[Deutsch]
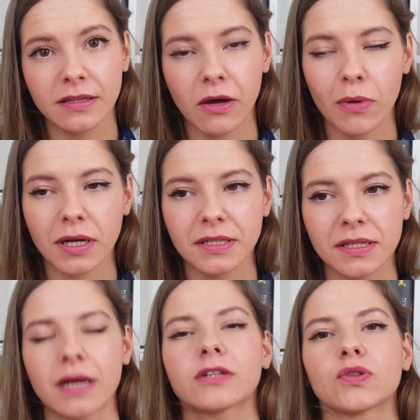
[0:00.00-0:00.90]
genauer
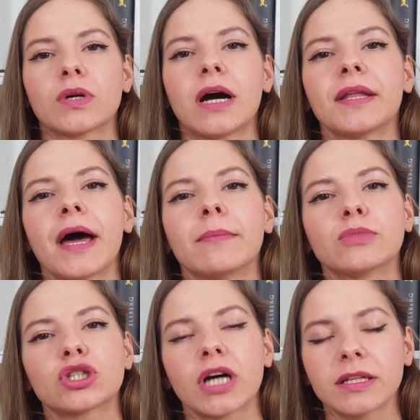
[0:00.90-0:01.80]
gesagt sogar in
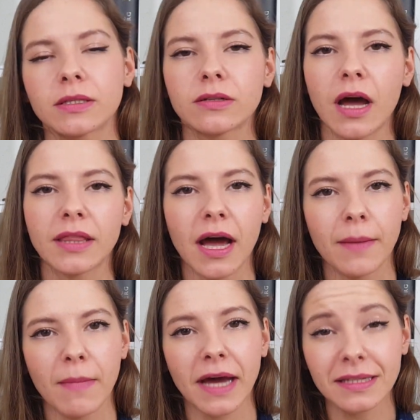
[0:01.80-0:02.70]
einem Schatten an
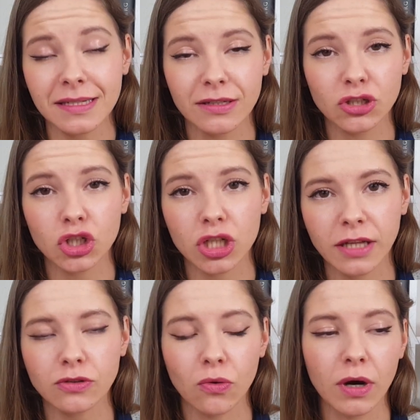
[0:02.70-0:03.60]
einem einzelnen
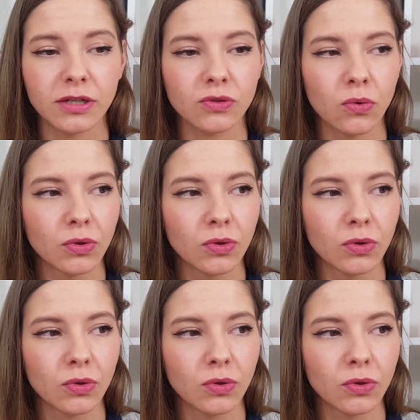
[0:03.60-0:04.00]
Standort.